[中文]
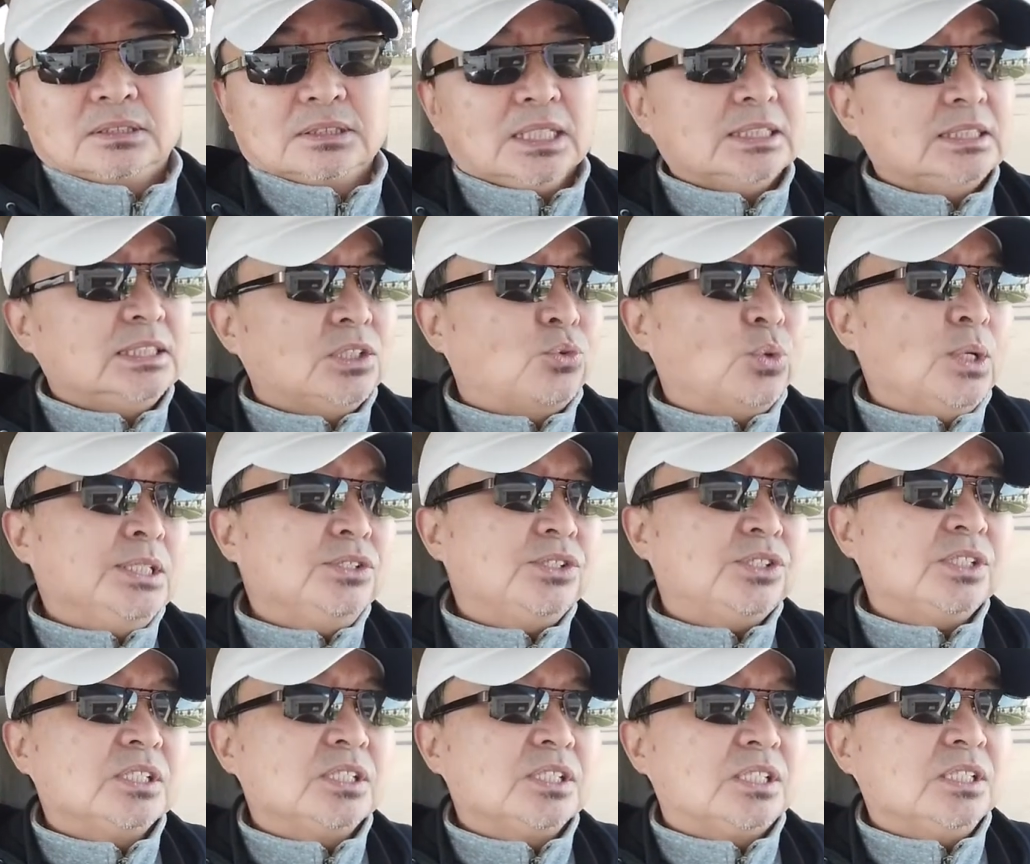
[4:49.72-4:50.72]
那你关于
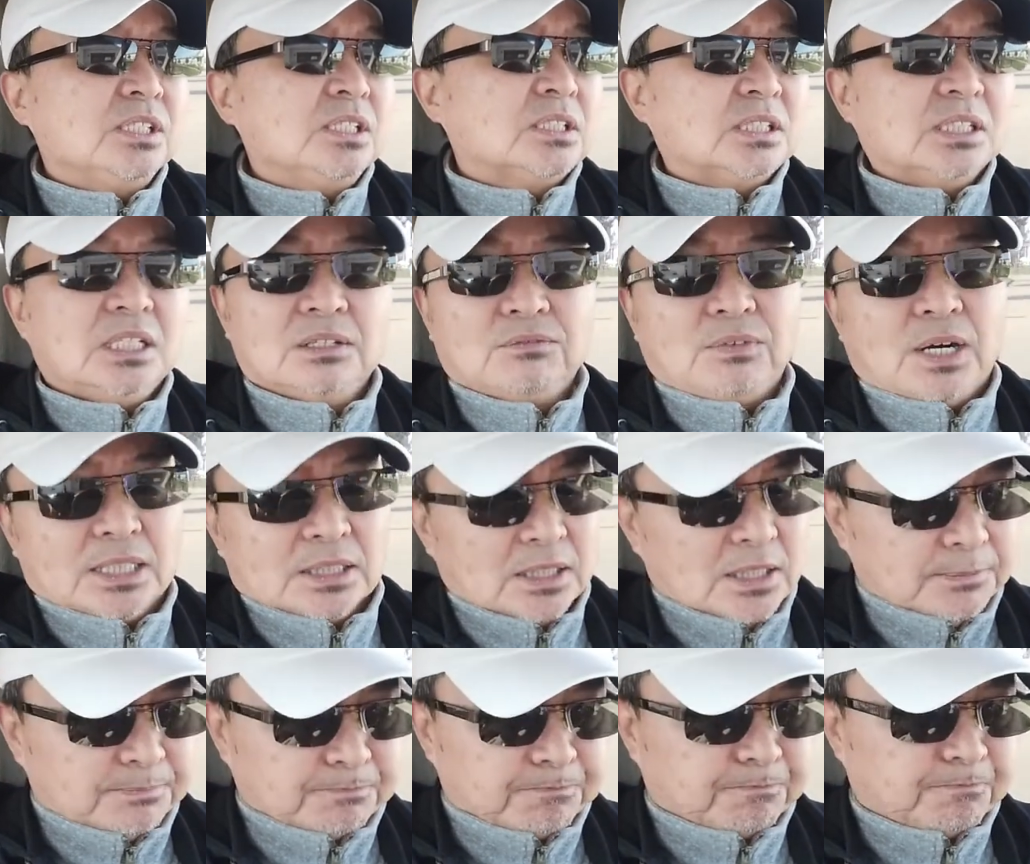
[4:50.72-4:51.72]
性侵的事，现在网
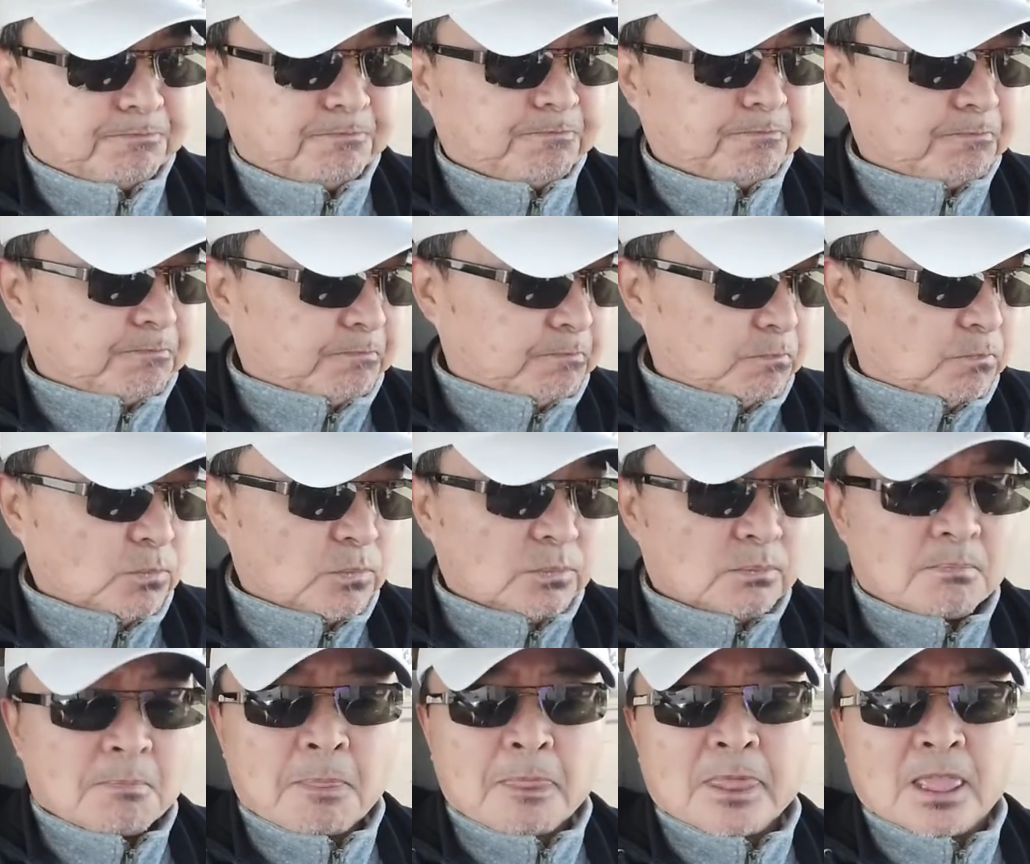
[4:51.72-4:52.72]
上
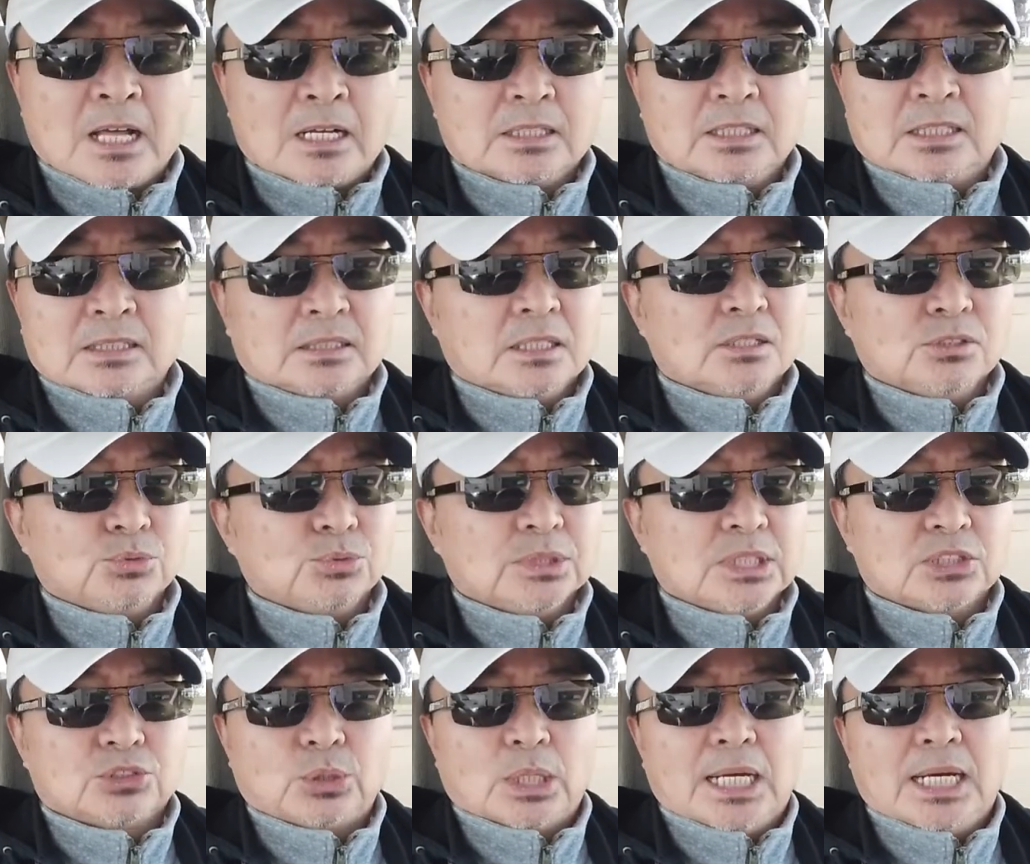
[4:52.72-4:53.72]
也到处
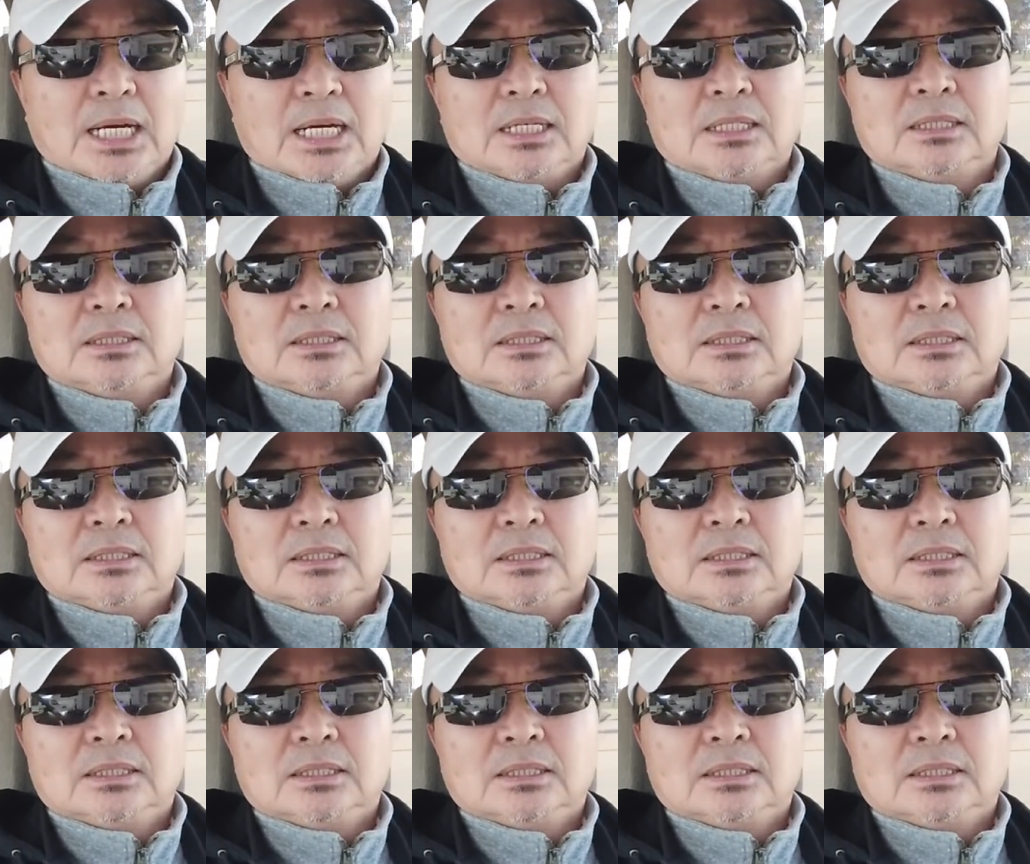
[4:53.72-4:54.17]
在传啊。